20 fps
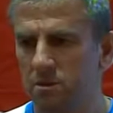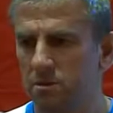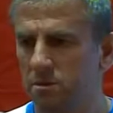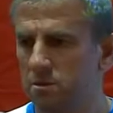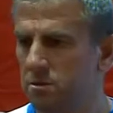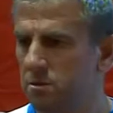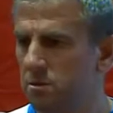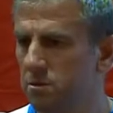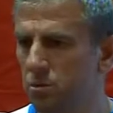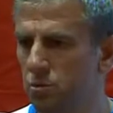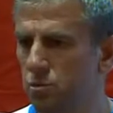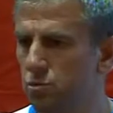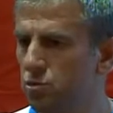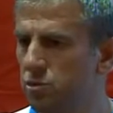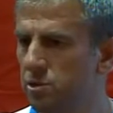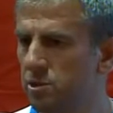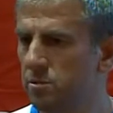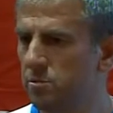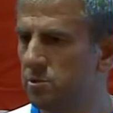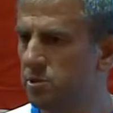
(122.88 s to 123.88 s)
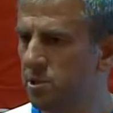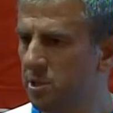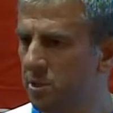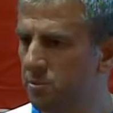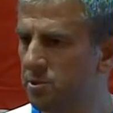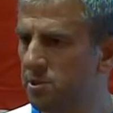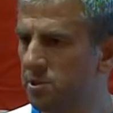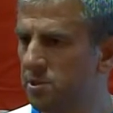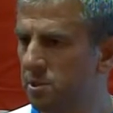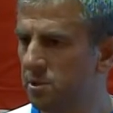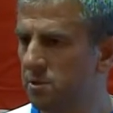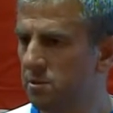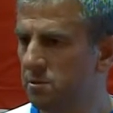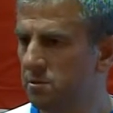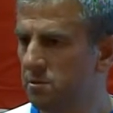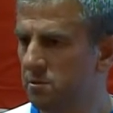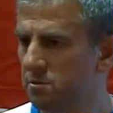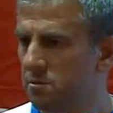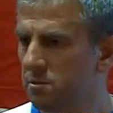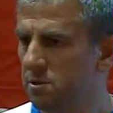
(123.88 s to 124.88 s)
E, oyuncularımızın hepsi de
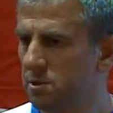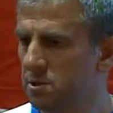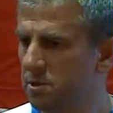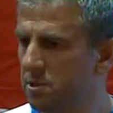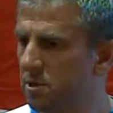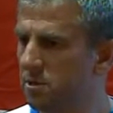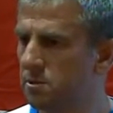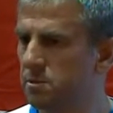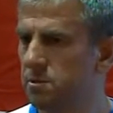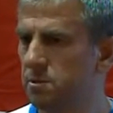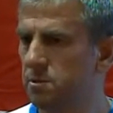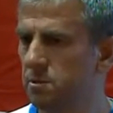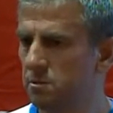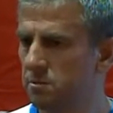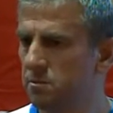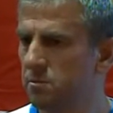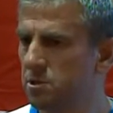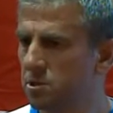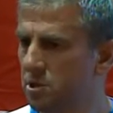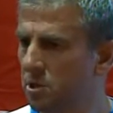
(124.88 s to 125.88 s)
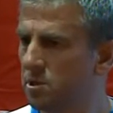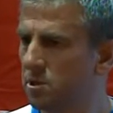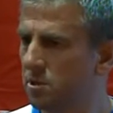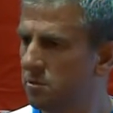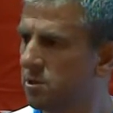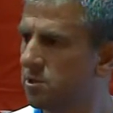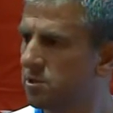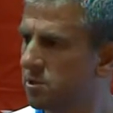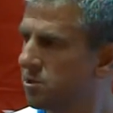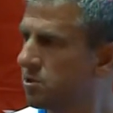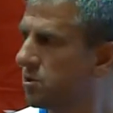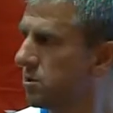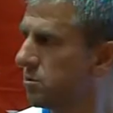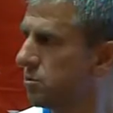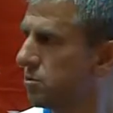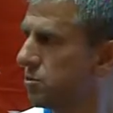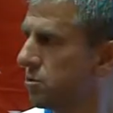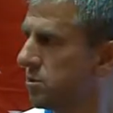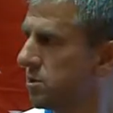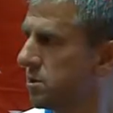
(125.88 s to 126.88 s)
istekli ve canla başla
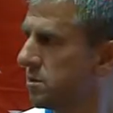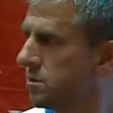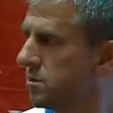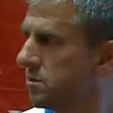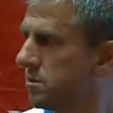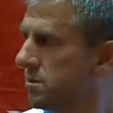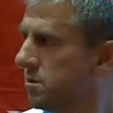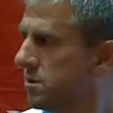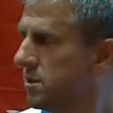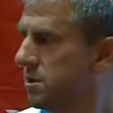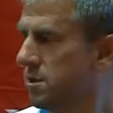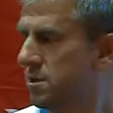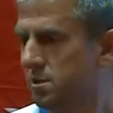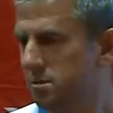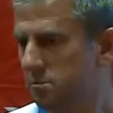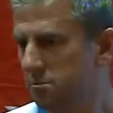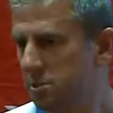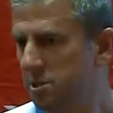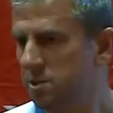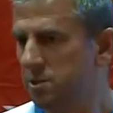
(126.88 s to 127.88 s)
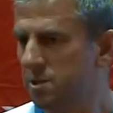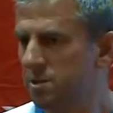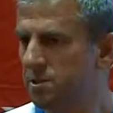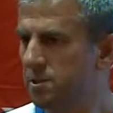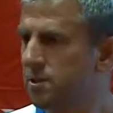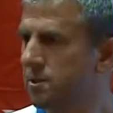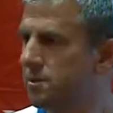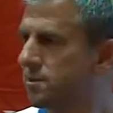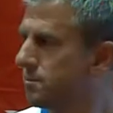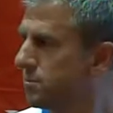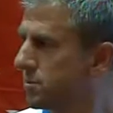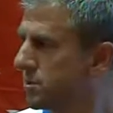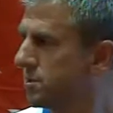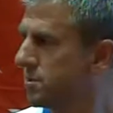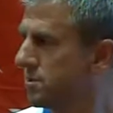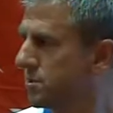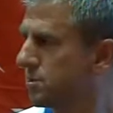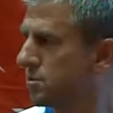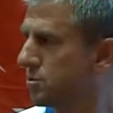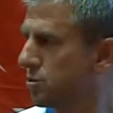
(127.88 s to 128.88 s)
çalışıyorlar. Birkaç
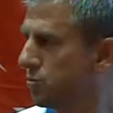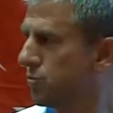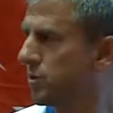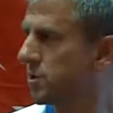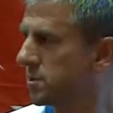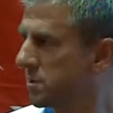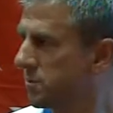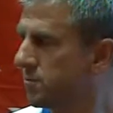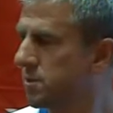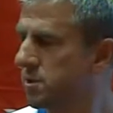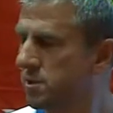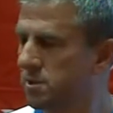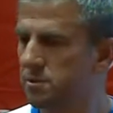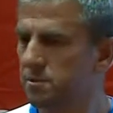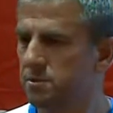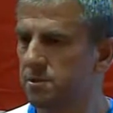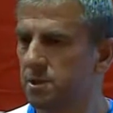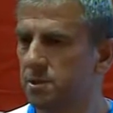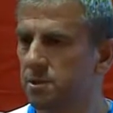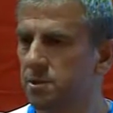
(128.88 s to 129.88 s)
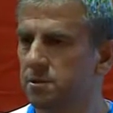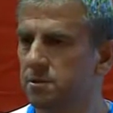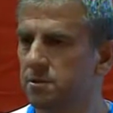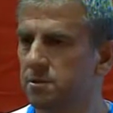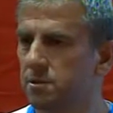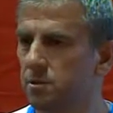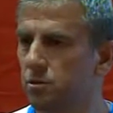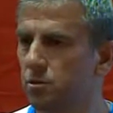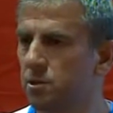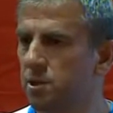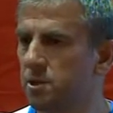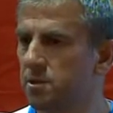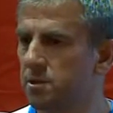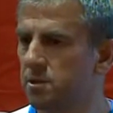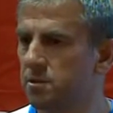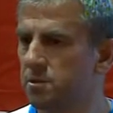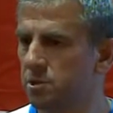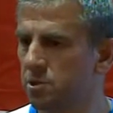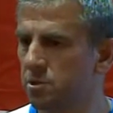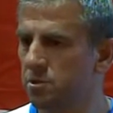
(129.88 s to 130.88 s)
sakatımızın dışında, ufak tefek sakatlıkları
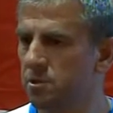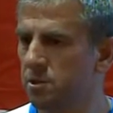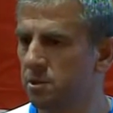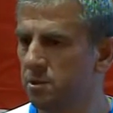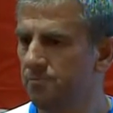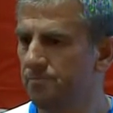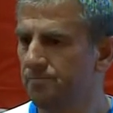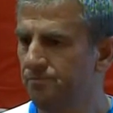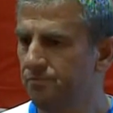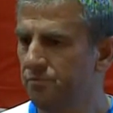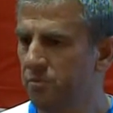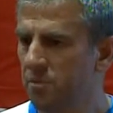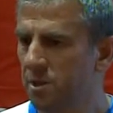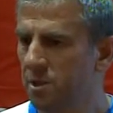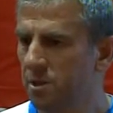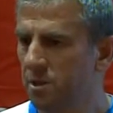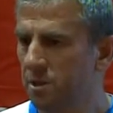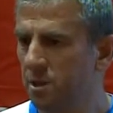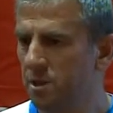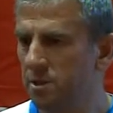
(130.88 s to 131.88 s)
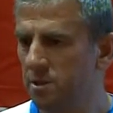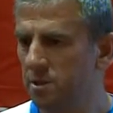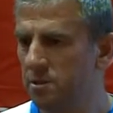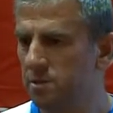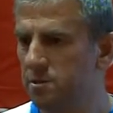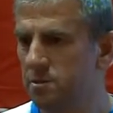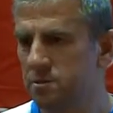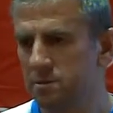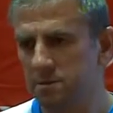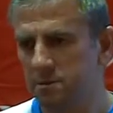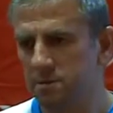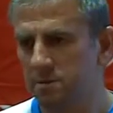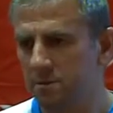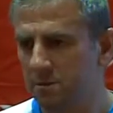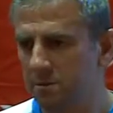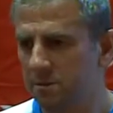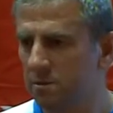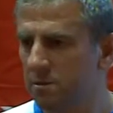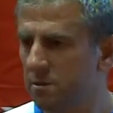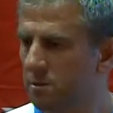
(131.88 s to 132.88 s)
olanların dışında herkes
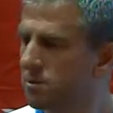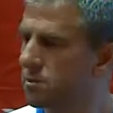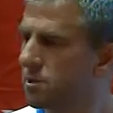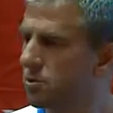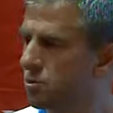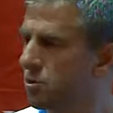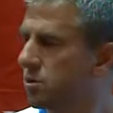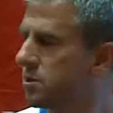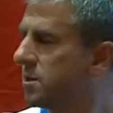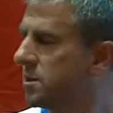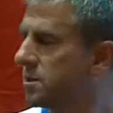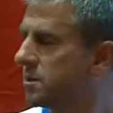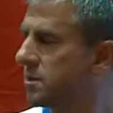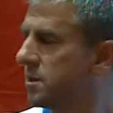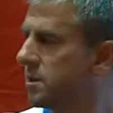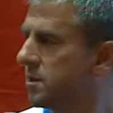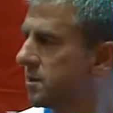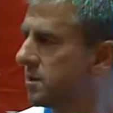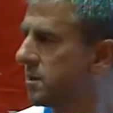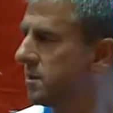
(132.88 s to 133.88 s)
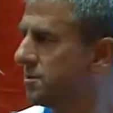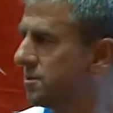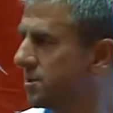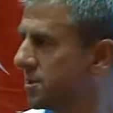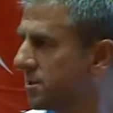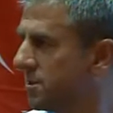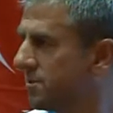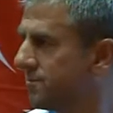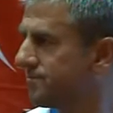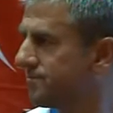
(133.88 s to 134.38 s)
e, kısa sürede hazır hale gelecek.